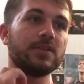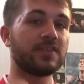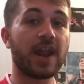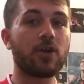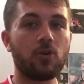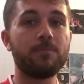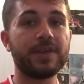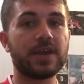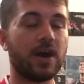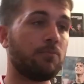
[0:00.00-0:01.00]
sarà
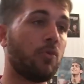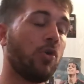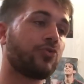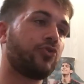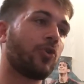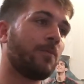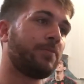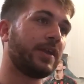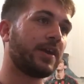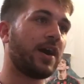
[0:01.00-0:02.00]
complicato, molto
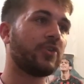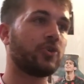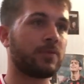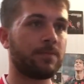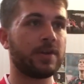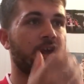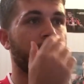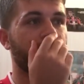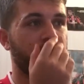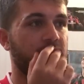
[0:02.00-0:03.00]
complicato,
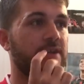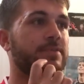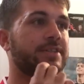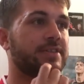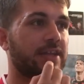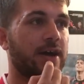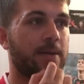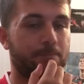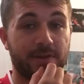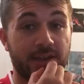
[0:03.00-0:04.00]
prepariamoci veramente
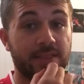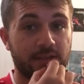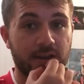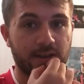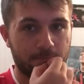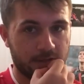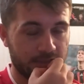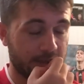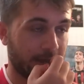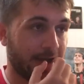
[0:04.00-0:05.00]
a prenderla in
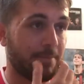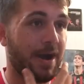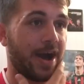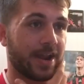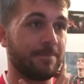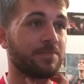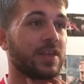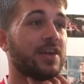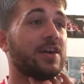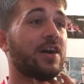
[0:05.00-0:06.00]
maniera amara
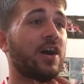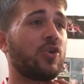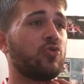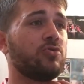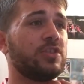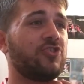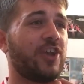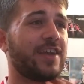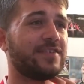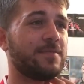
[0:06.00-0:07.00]

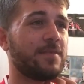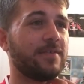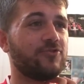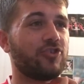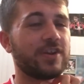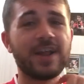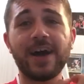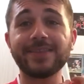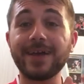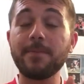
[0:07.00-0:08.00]
all'undicesima
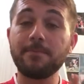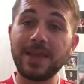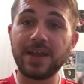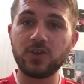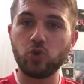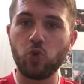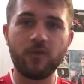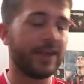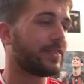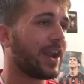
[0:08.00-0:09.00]
giornata
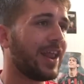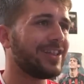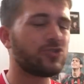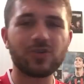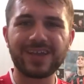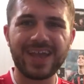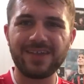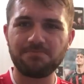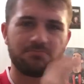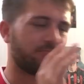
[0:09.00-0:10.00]
Milan-Juve. Tra l'altro
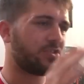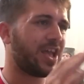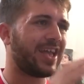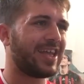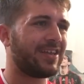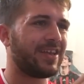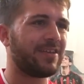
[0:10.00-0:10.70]
che cioè, è,